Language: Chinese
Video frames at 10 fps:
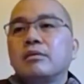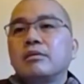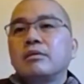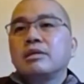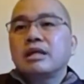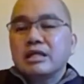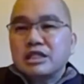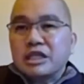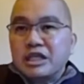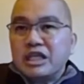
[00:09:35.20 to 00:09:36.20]
而且
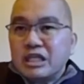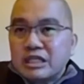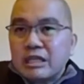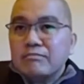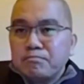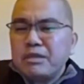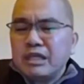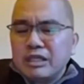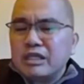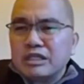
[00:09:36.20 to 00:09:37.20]
一生必
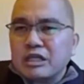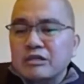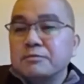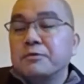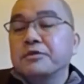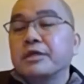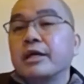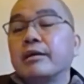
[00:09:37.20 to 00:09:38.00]
定成佛的。